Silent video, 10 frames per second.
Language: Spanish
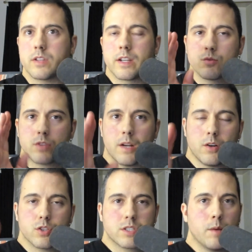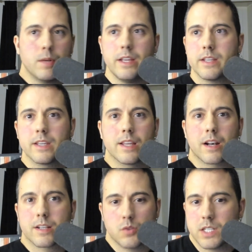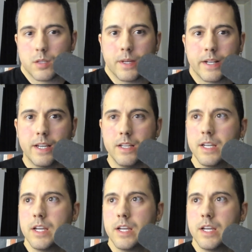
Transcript: tener un trabajo estable y el resto de la semana